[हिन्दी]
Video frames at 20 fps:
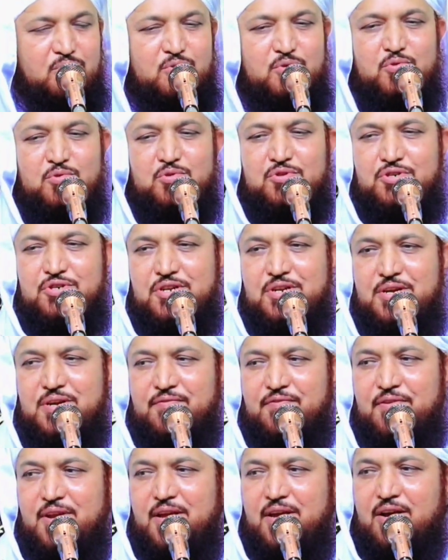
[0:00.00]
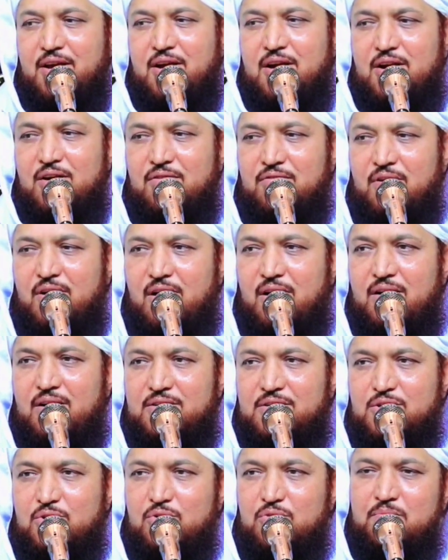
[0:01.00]
दरूद शरीफ ने
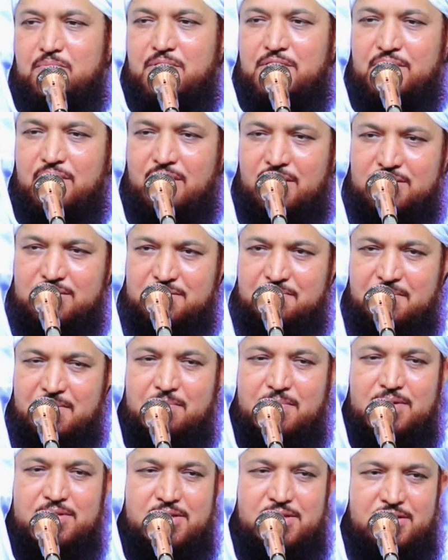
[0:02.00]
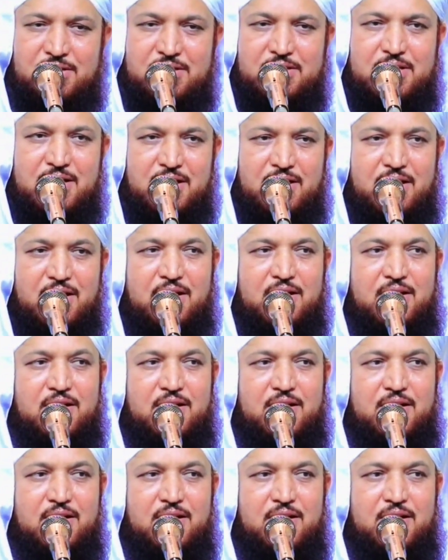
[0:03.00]
कड़वाहट को मिठास में बदल दिया